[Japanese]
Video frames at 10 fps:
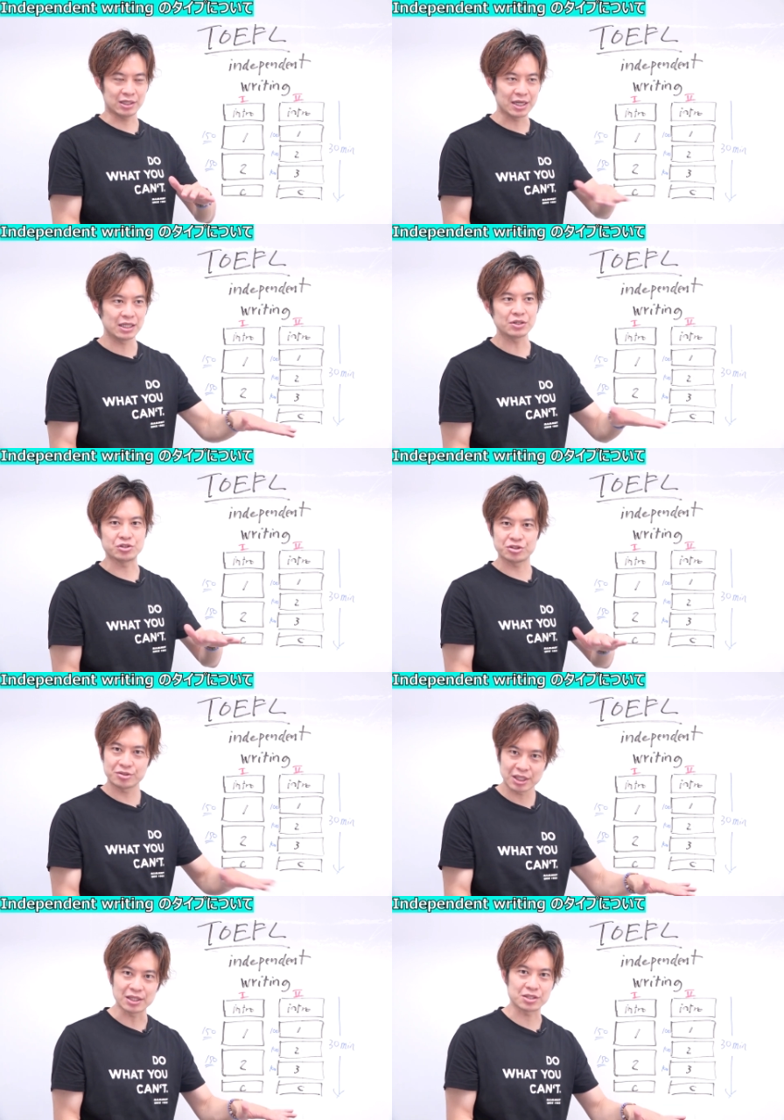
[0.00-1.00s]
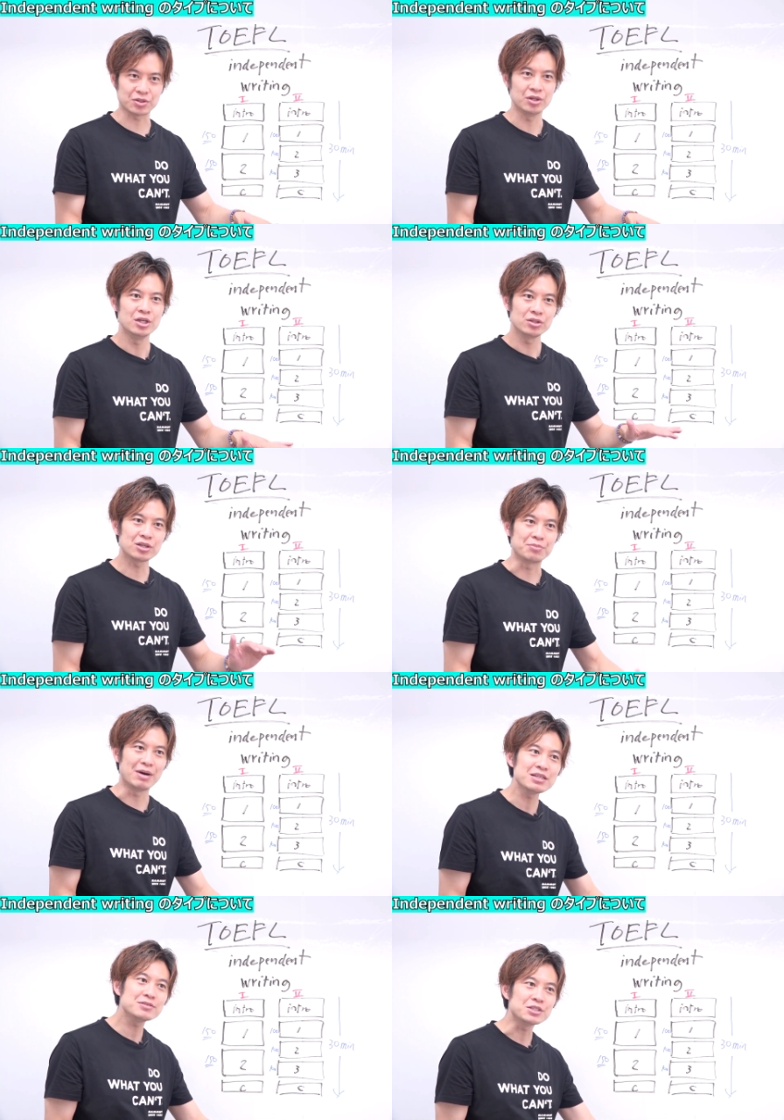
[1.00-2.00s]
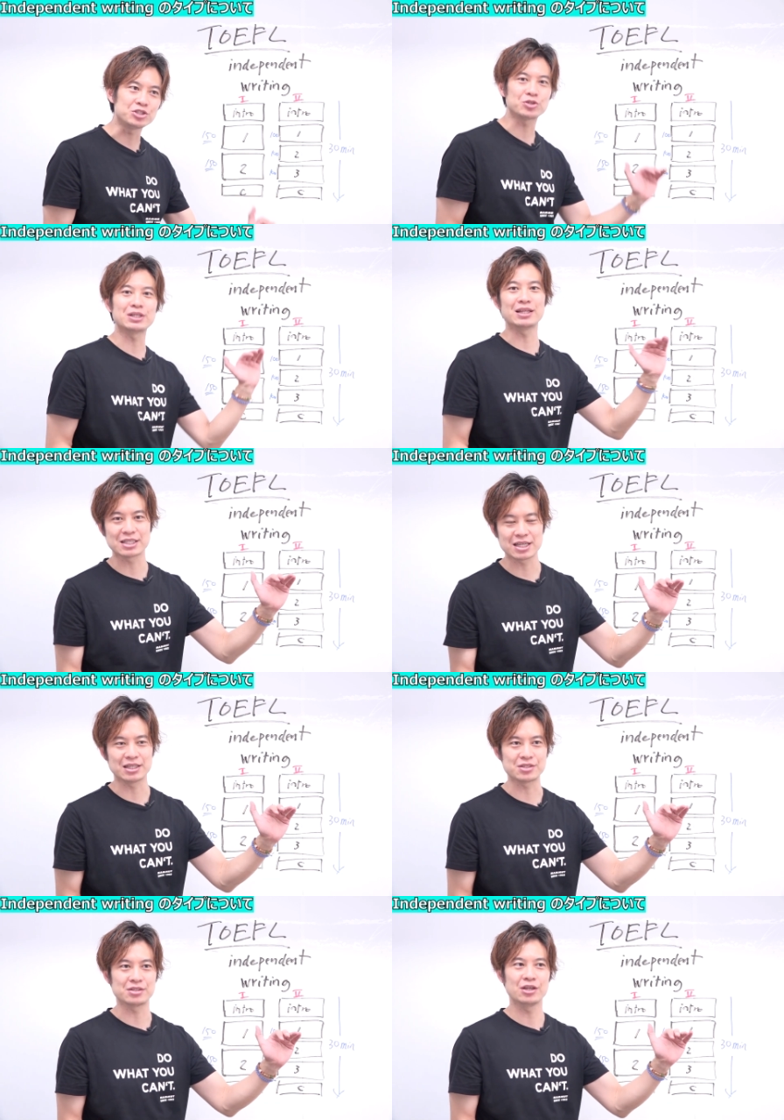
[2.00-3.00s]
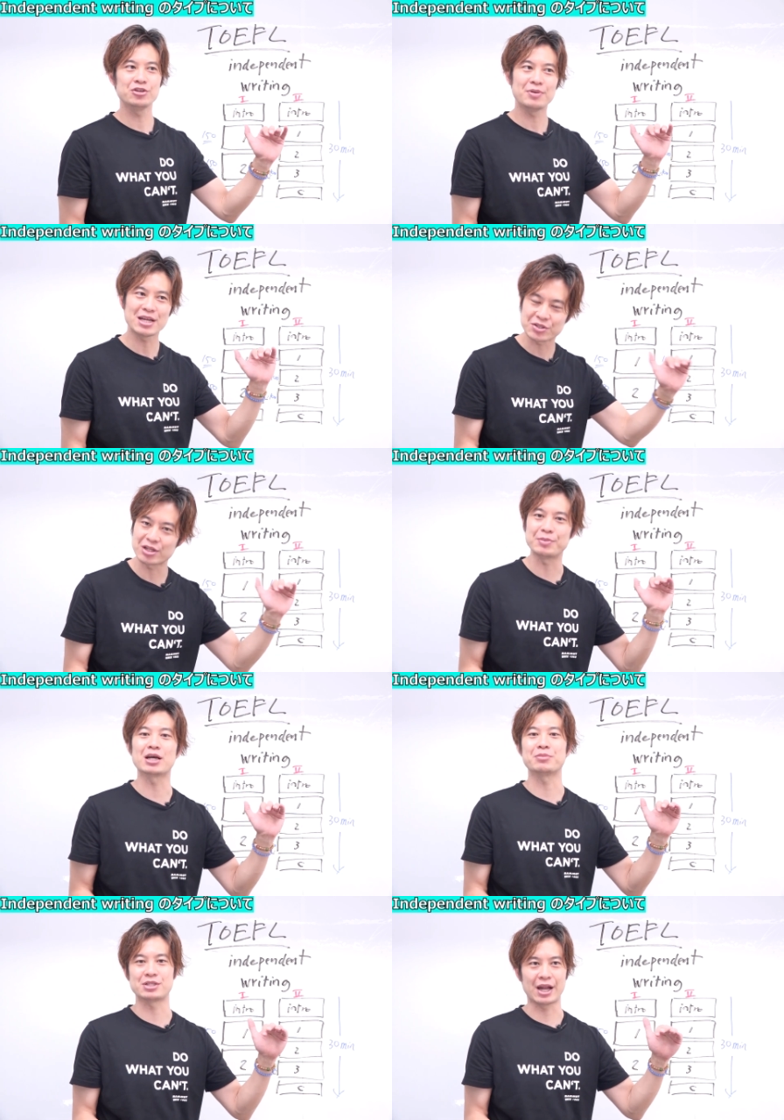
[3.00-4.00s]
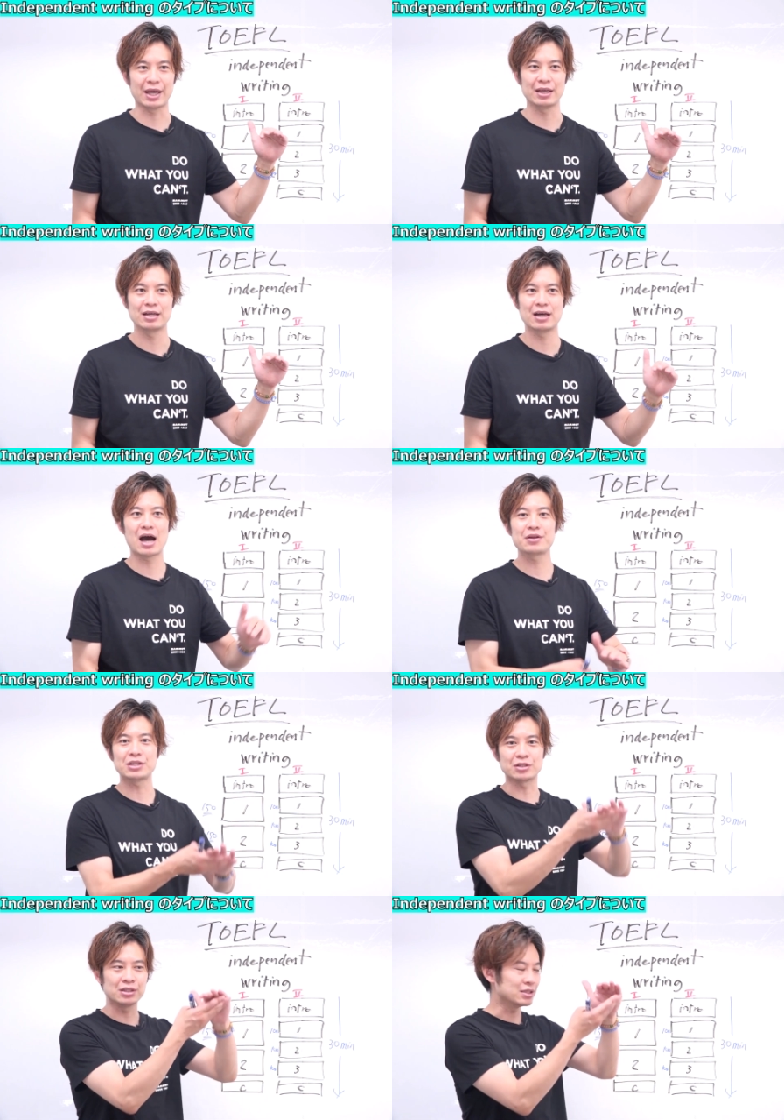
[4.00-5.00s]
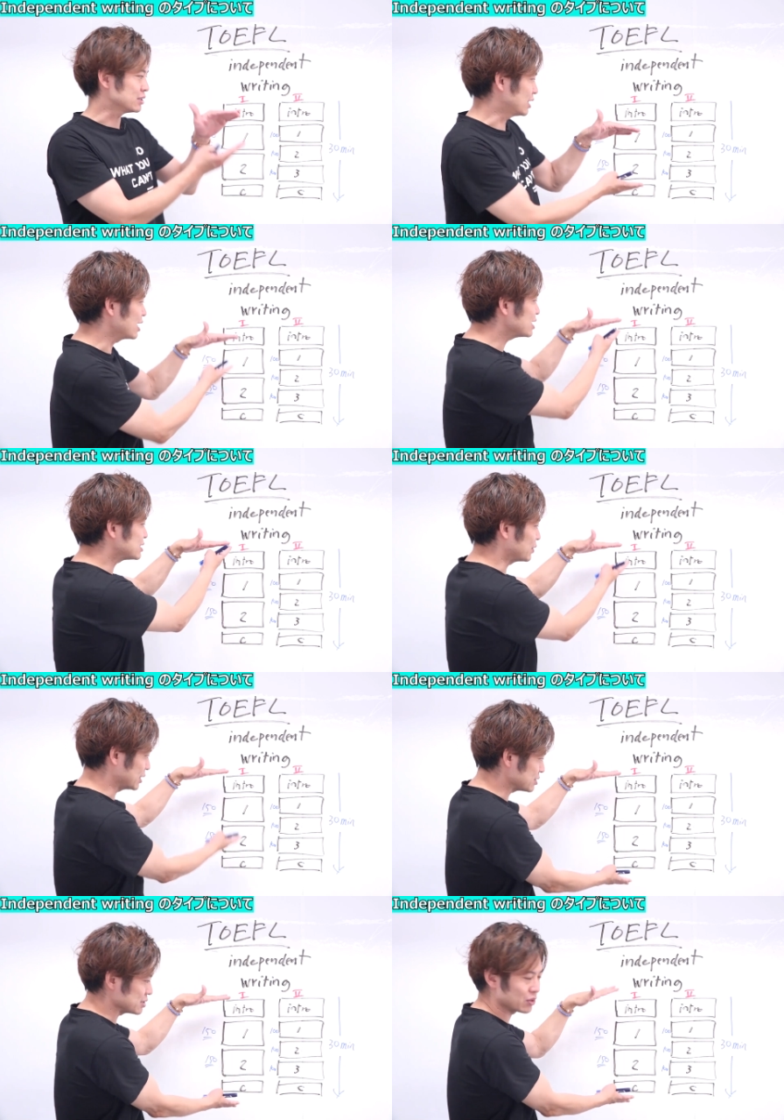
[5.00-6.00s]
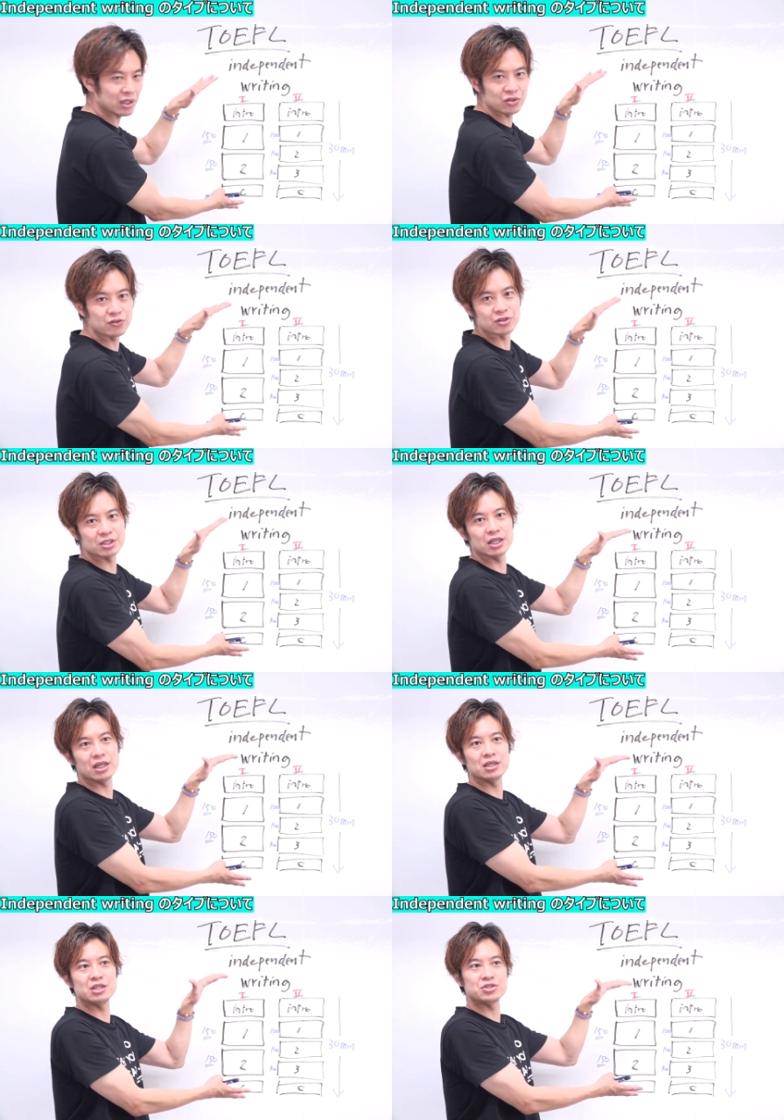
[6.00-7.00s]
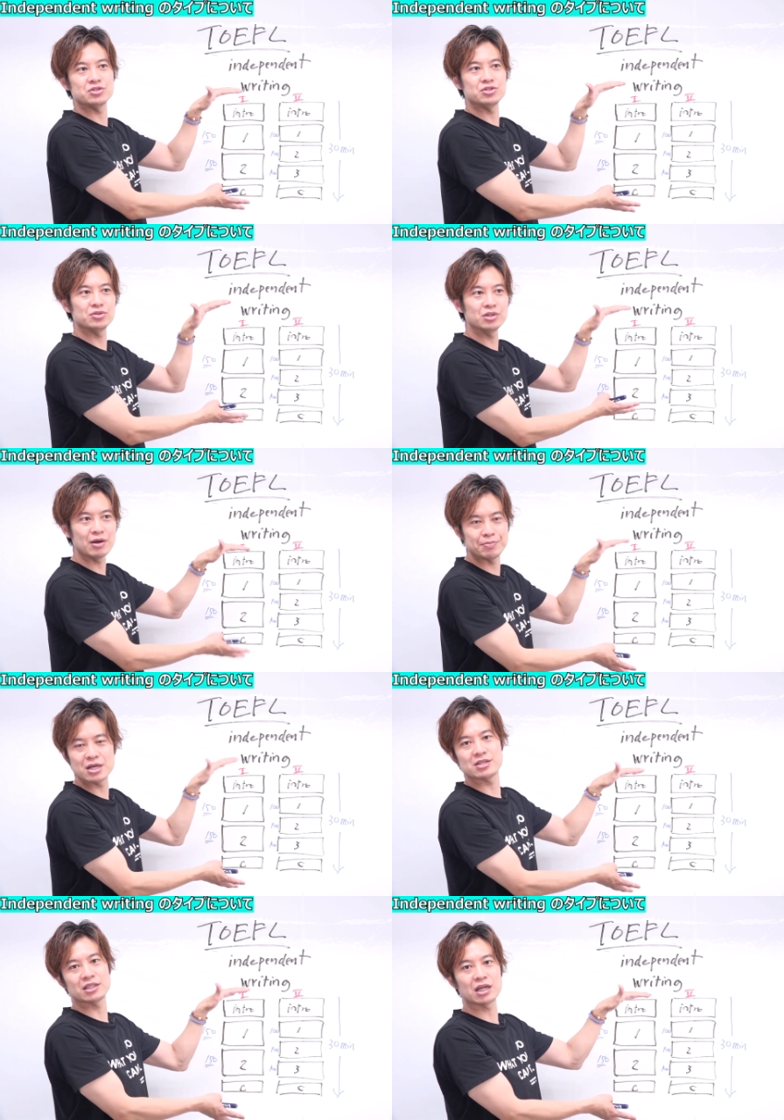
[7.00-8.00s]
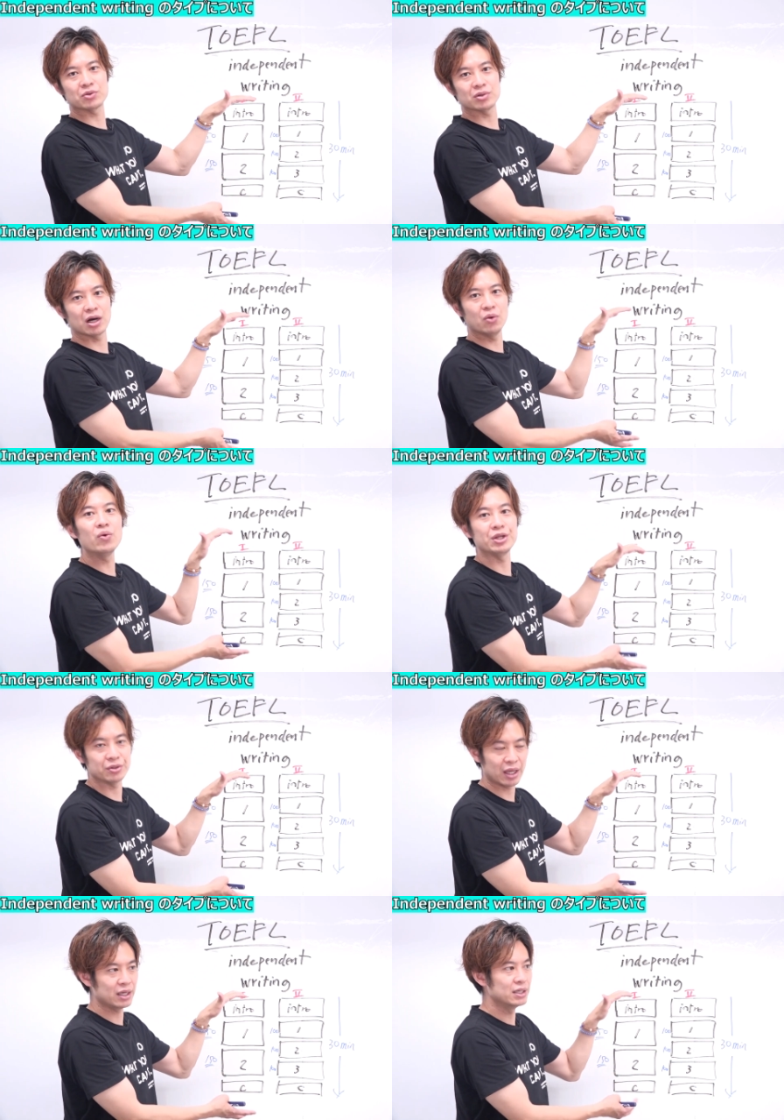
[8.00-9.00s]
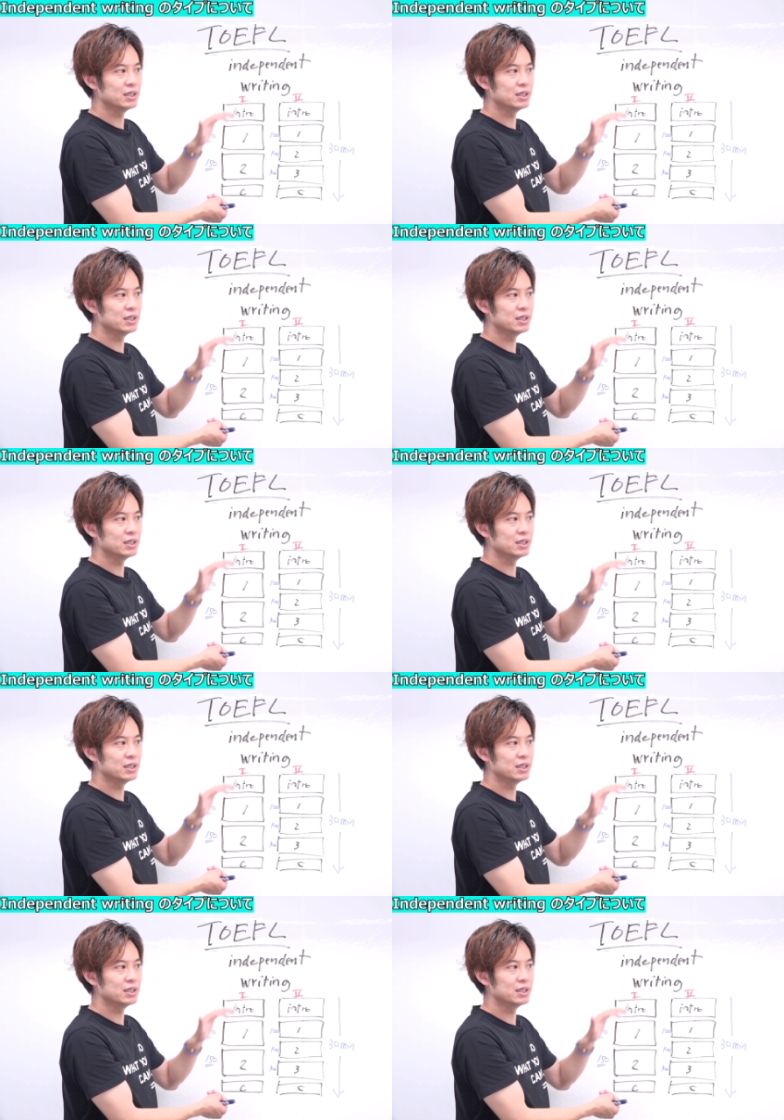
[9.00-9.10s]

ライティング10点ですと。とにかくまずは15点出したいんですっていう場合にはそれでもいいかもしれない。ある程度、長さを出すってことは特に採点基準上ではプラスに働くことが多いので、